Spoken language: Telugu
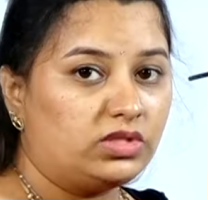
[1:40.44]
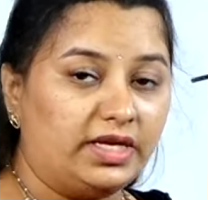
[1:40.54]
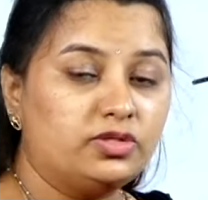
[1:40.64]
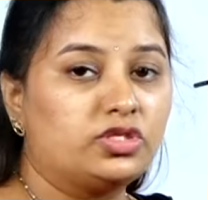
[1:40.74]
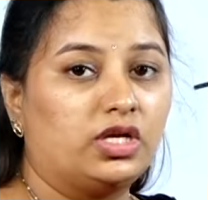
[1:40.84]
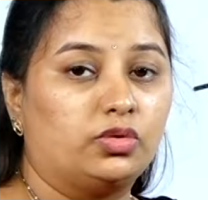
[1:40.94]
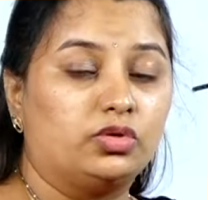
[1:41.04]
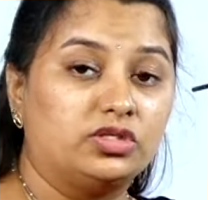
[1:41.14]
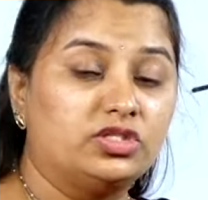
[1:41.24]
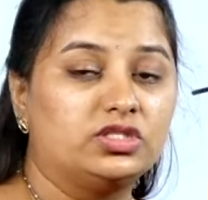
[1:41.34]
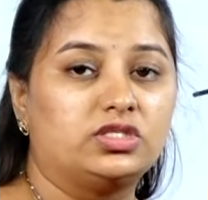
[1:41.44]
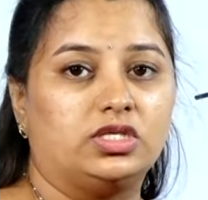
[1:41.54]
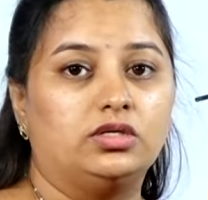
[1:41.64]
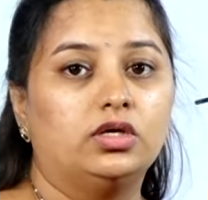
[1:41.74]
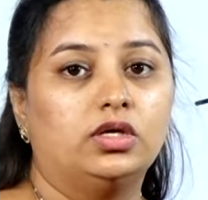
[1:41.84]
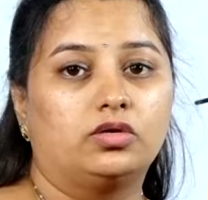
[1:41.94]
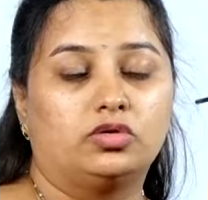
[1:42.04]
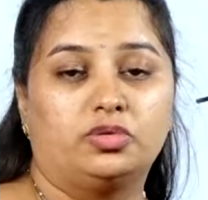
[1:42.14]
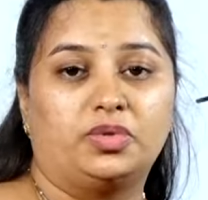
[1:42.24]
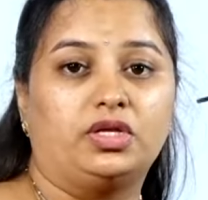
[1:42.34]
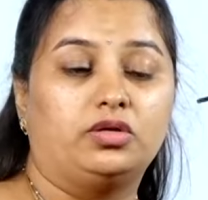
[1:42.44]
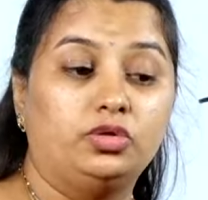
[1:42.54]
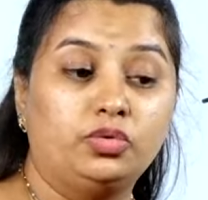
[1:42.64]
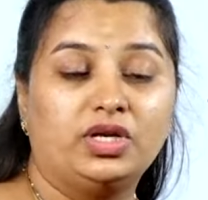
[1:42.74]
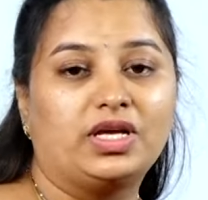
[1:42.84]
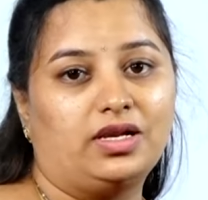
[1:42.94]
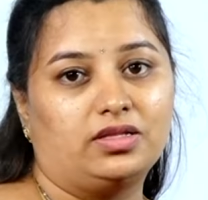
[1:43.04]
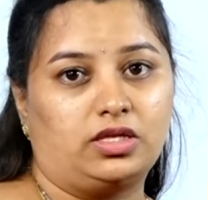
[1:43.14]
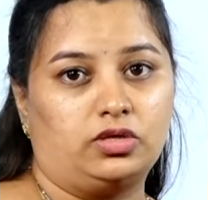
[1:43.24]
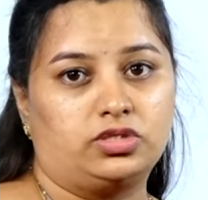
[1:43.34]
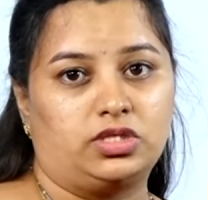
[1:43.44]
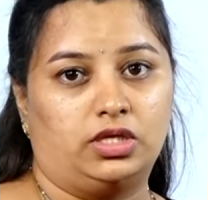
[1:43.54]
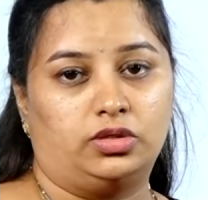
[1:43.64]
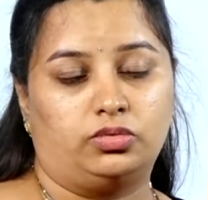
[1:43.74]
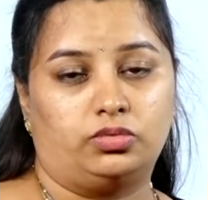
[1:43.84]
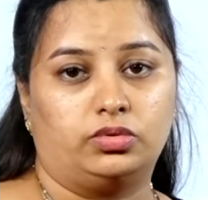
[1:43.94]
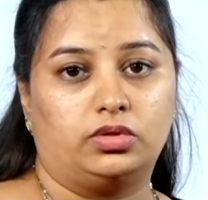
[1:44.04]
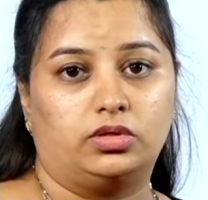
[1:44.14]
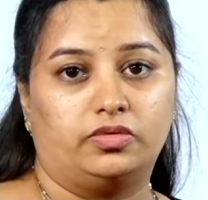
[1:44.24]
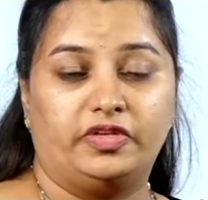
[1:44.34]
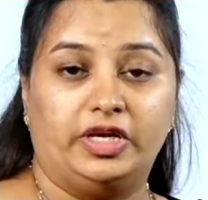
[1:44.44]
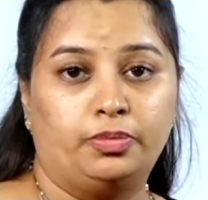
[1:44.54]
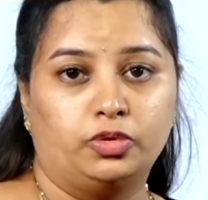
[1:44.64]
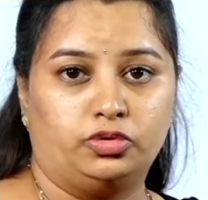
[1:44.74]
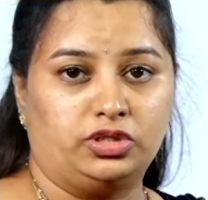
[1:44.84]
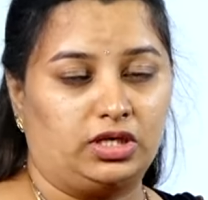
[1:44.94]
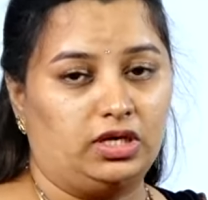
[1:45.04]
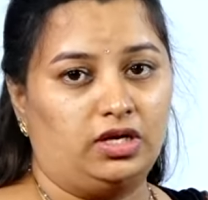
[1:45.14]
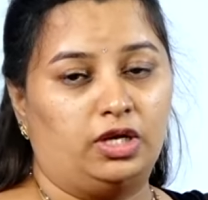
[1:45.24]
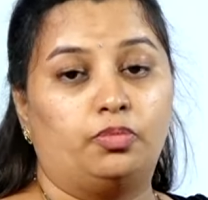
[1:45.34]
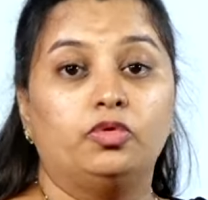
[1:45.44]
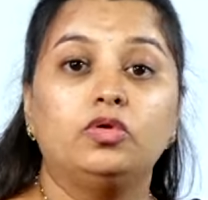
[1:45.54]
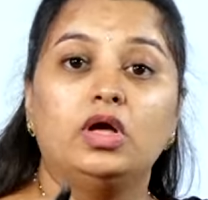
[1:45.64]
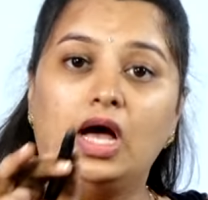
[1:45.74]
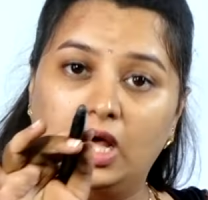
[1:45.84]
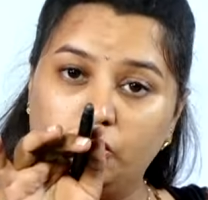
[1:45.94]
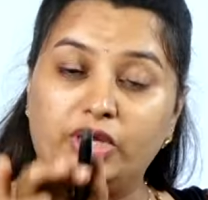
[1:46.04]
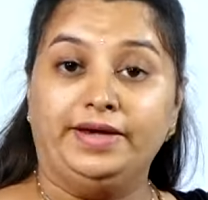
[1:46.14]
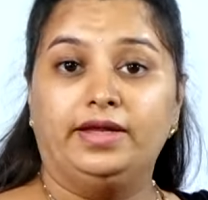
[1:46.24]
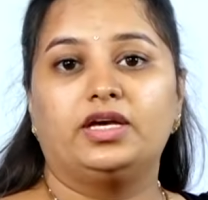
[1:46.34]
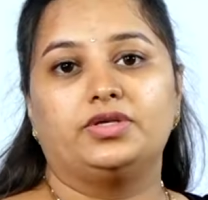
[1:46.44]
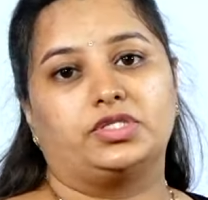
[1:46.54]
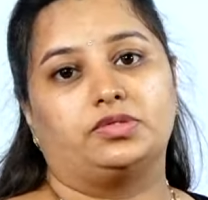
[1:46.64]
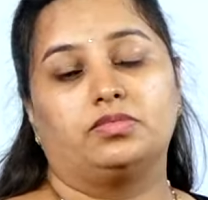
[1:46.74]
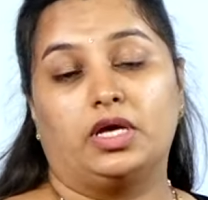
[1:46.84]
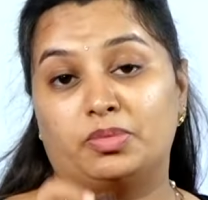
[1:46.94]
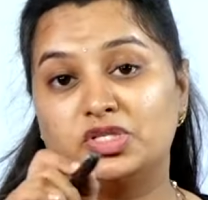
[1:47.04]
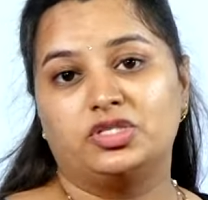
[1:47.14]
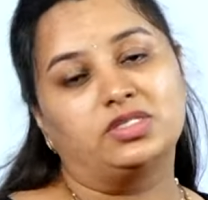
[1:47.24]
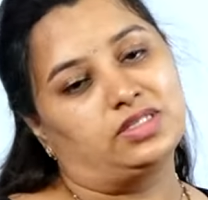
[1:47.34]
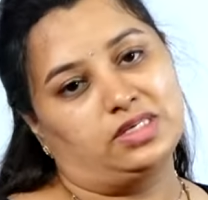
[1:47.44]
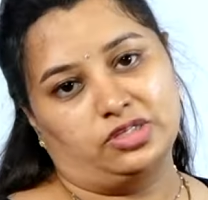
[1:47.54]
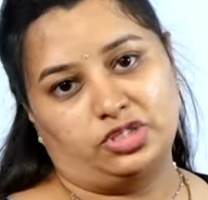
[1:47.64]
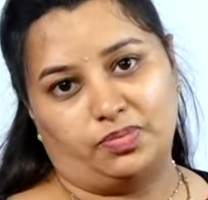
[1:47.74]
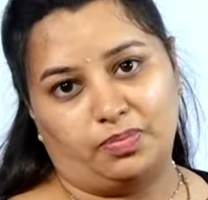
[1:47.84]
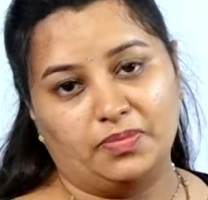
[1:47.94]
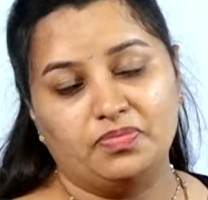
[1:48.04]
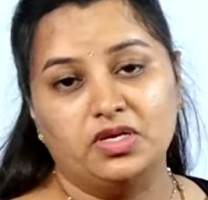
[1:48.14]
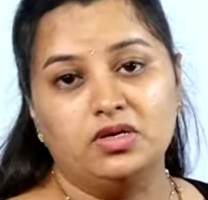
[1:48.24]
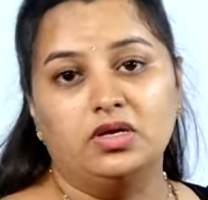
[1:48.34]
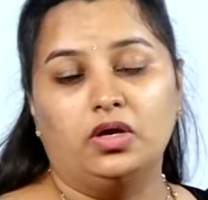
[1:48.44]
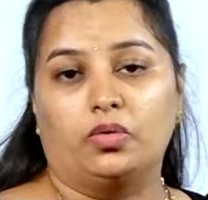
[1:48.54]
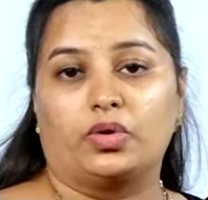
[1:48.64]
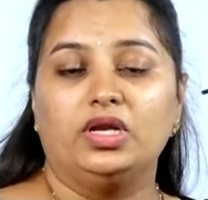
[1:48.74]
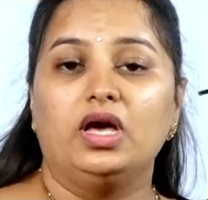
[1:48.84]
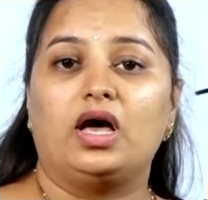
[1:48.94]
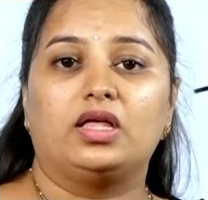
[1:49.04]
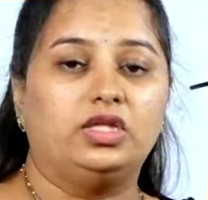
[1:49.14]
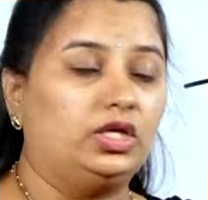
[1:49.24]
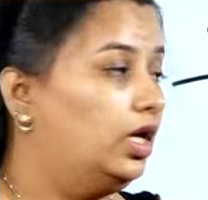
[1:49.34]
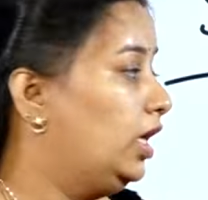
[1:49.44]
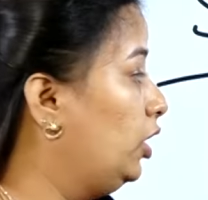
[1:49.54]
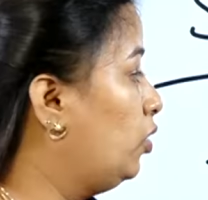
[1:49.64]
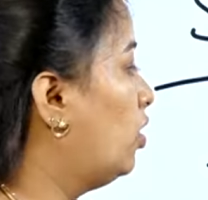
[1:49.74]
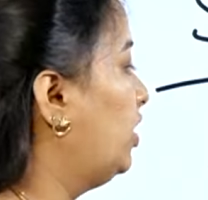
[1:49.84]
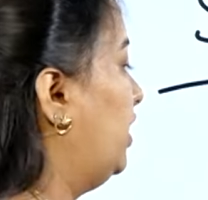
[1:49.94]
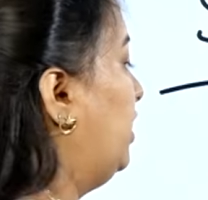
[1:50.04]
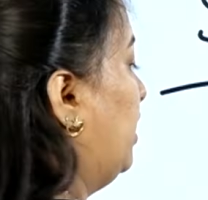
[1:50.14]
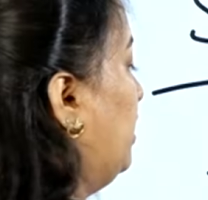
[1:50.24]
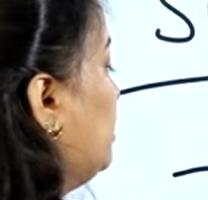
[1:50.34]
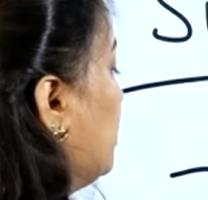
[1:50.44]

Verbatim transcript: తెలుస్తలేదు అర్జెన్సీ కొంతమంది యూరిన్కి వెళ్ళేది తెలుస్తలేదు వెళ్ళిపోతుంది అట్లా అన్నప్పుడు అదొక ఇండికేషన్ ఎమర్జెన్సీ అని చెప్పి ఓకేనా అది ఇంకొకటి ఏంటి అంటే